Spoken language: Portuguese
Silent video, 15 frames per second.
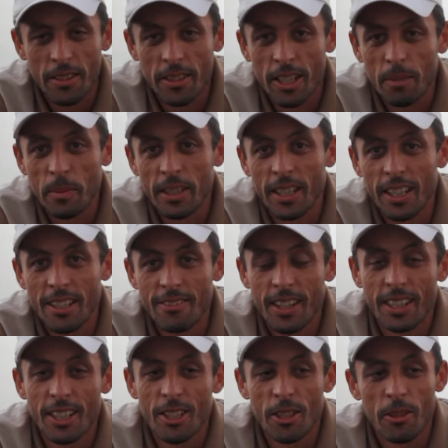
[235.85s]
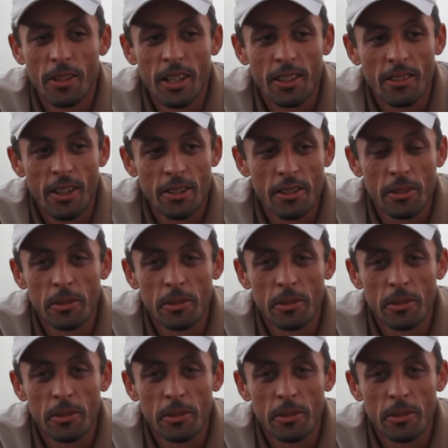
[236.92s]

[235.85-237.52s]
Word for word: você também está levando a história nossa,